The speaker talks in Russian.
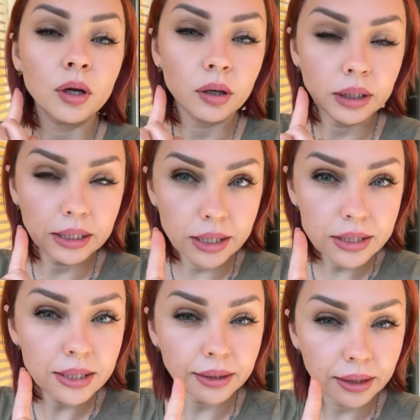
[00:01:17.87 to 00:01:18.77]

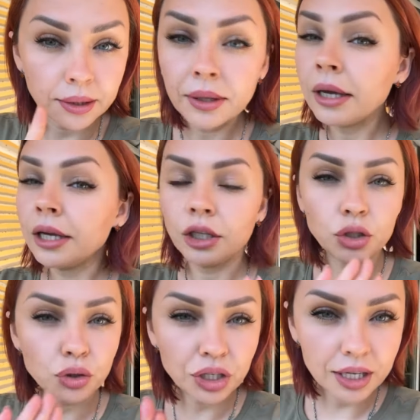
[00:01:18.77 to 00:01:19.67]
Если ты
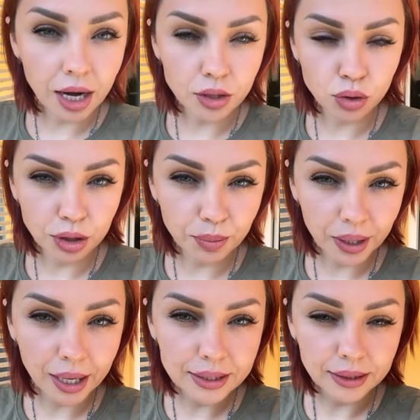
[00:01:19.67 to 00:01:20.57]
еще ни разу не
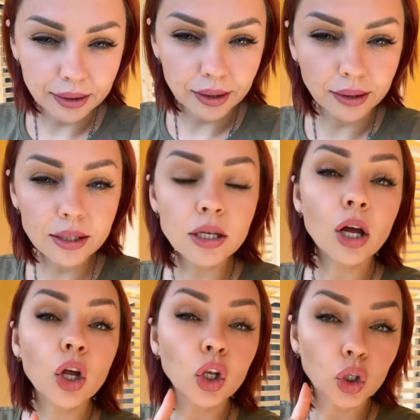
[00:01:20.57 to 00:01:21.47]
проходил этот тест,
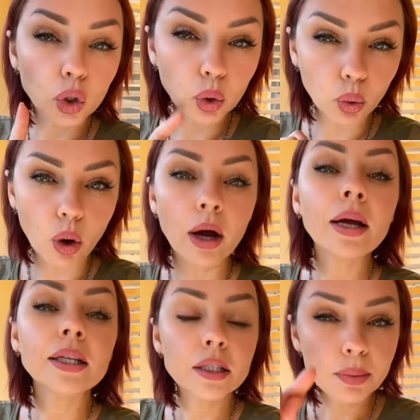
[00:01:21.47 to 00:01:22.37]
то
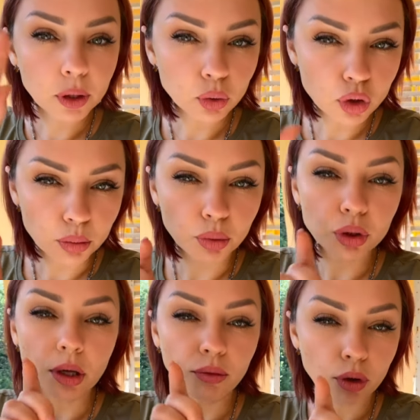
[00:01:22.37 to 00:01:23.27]
тебе нужно
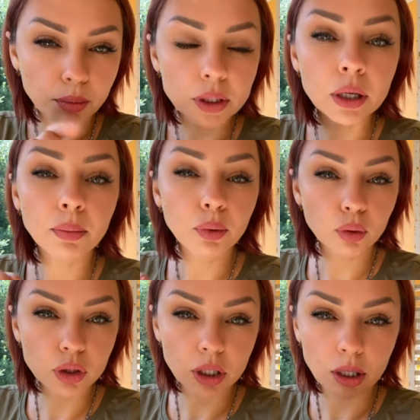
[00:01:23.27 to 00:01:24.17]
будет оформить
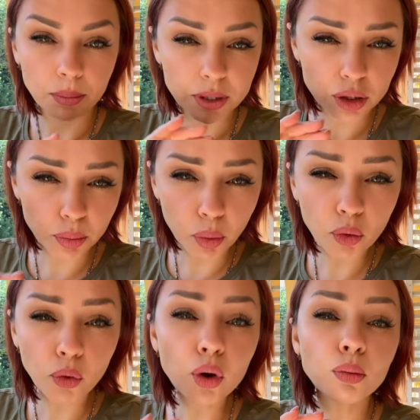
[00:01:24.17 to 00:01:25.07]
просто-напросто по
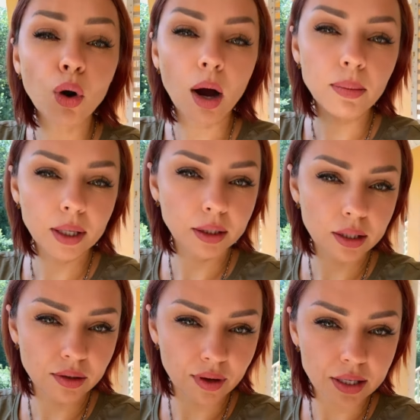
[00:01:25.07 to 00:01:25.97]
форму обратной
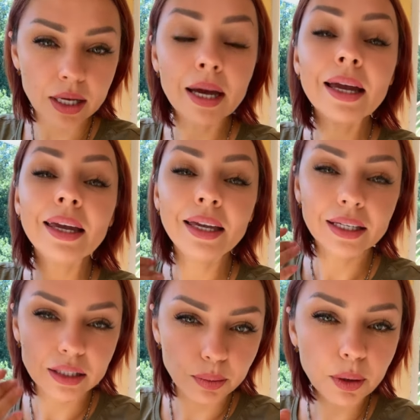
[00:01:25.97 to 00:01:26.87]
связи, и
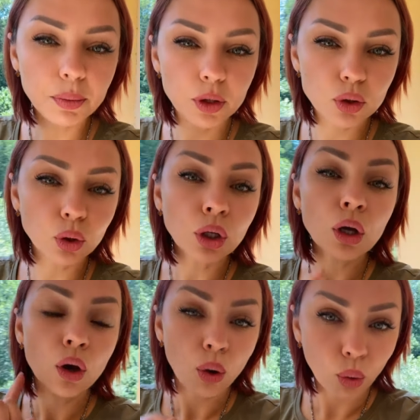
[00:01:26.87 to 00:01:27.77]
к тебе придет
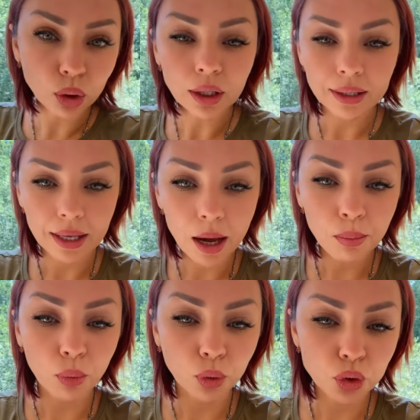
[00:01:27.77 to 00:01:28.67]
он на
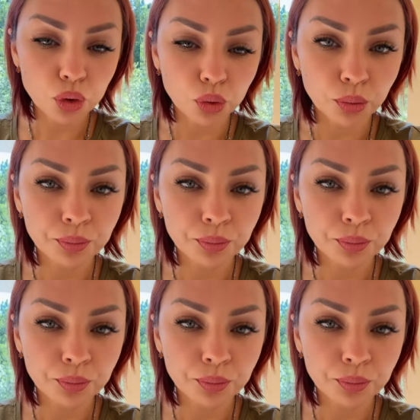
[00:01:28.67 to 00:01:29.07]
почту.